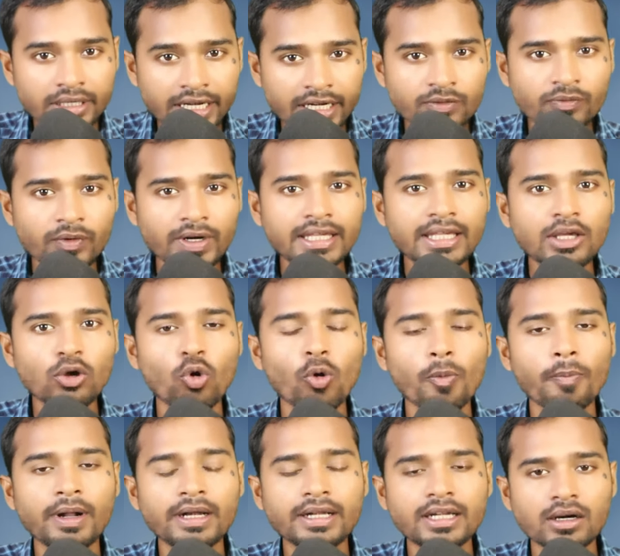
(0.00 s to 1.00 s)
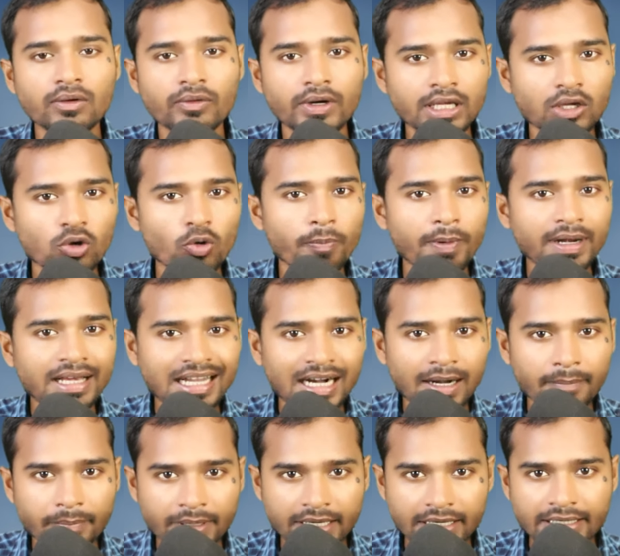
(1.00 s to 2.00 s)
नेटवर्क के ऊपर टावर के ऊपर
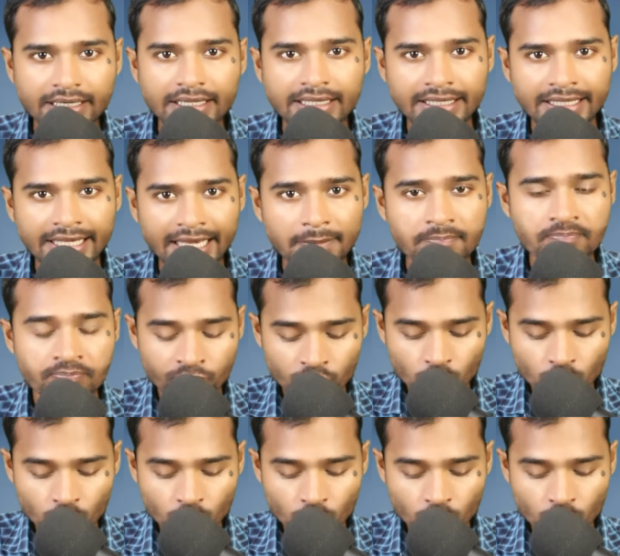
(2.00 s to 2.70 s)
काम कर रही है